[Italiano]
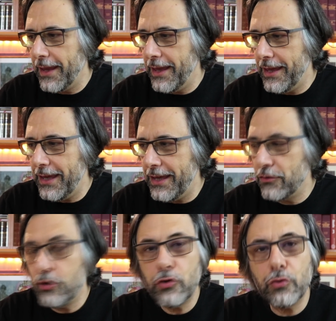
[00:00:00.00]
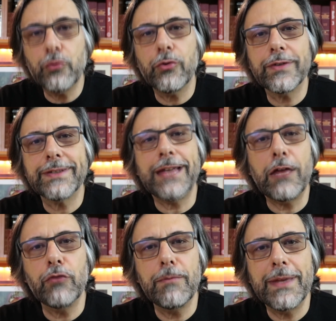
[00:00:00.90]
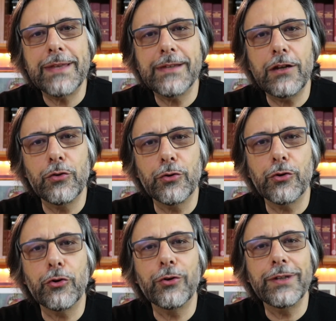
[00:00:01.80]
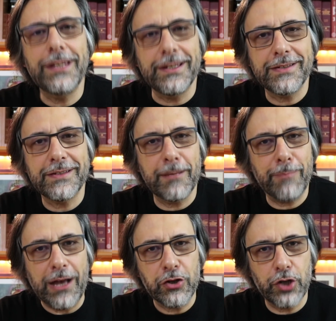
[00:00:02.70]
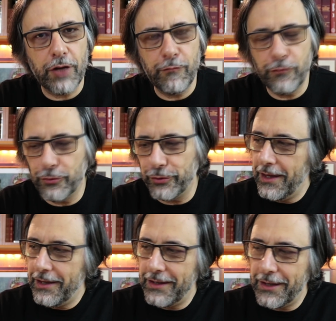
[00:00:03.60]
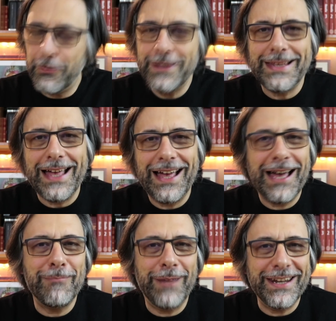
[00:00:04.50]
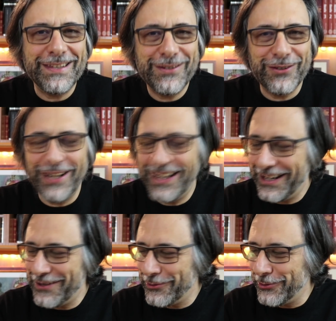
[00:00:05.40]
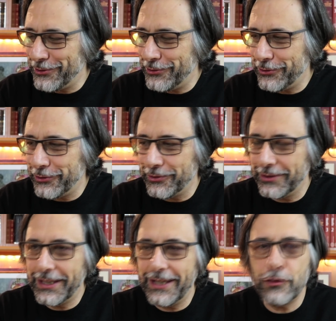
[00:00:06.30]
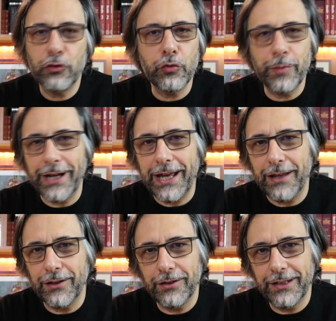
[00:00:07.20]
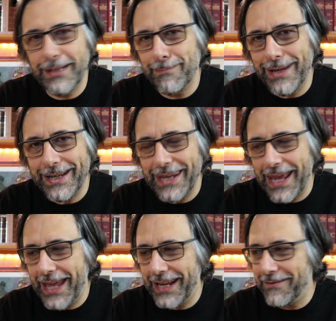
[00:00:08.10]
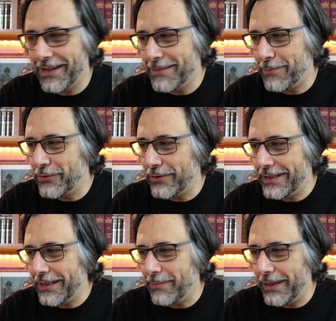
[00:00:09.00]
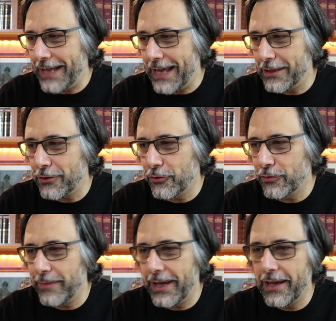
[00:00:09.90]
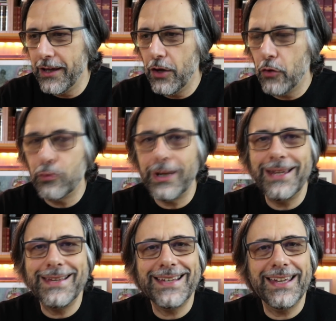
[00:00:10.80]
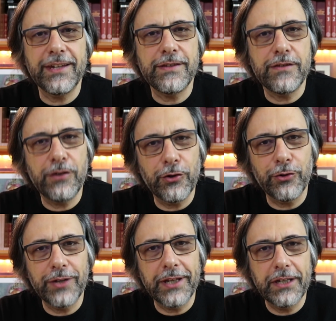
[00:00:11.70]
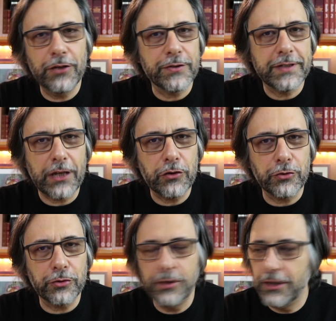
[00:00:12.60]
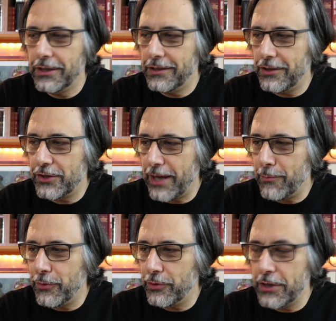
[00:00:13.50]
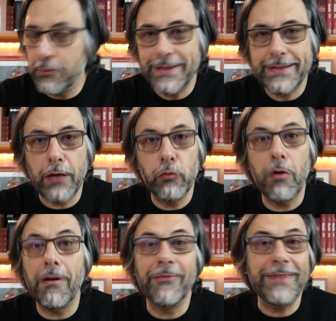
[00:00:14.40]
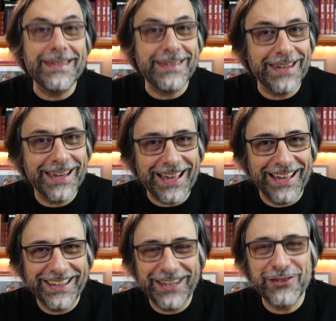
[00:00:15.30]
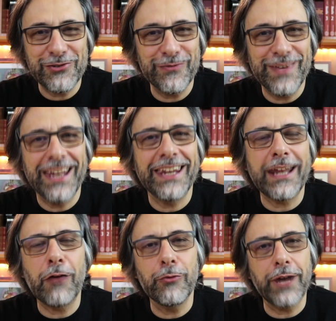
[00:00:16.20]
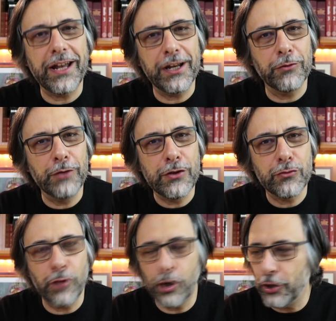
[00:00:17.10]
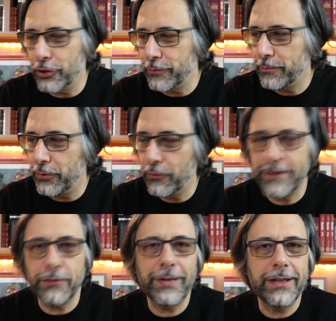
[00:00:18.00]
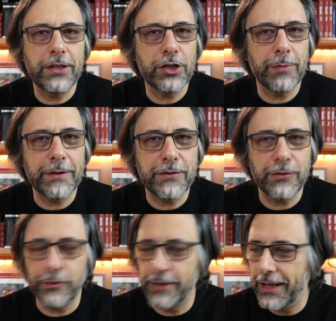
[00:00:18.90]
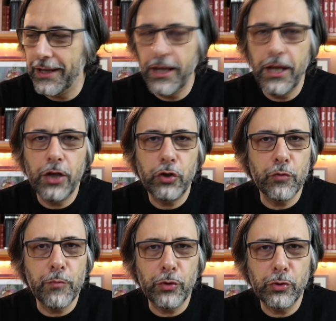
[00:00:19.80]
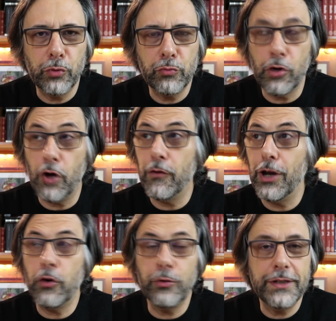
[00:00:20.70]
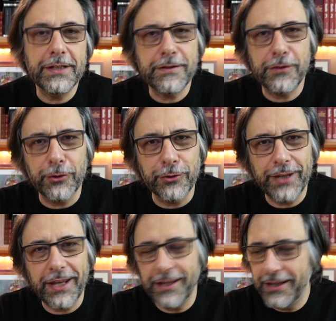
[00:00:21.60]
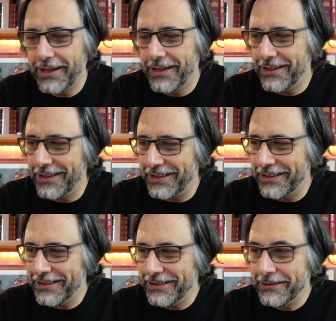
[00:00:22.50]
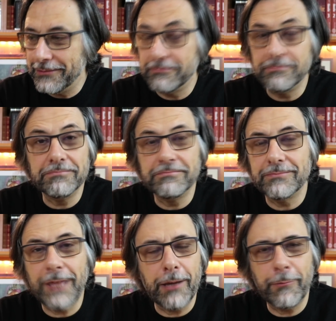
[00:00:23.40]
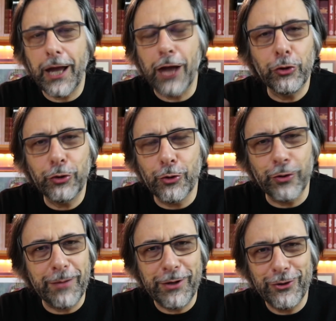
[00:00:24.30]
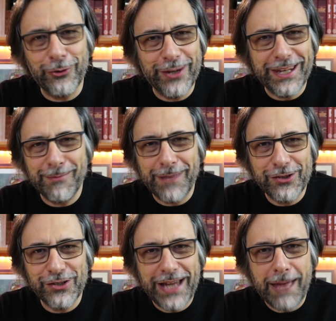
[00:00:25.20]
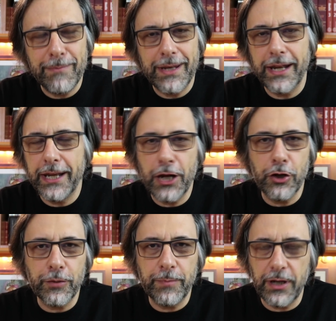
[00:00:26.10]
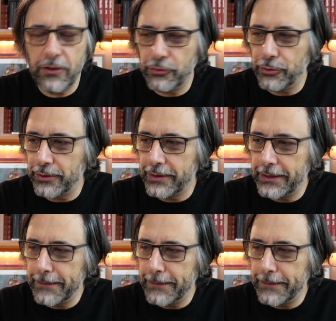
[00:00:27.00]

E Gesù, stando in mezzo a loro, disse pace a voi. Eh, questa apparizione del risorto che supera le barriere viene spesso interpretata come una descrizione dello stato diciamo, di questa nuova fisica che Gesù viene a inaugurare con il suo corpo, quasi un'anticipazione di un mondo nuovo, la condizione eh, ancora per noi inimmaginabile dei corpi risorti.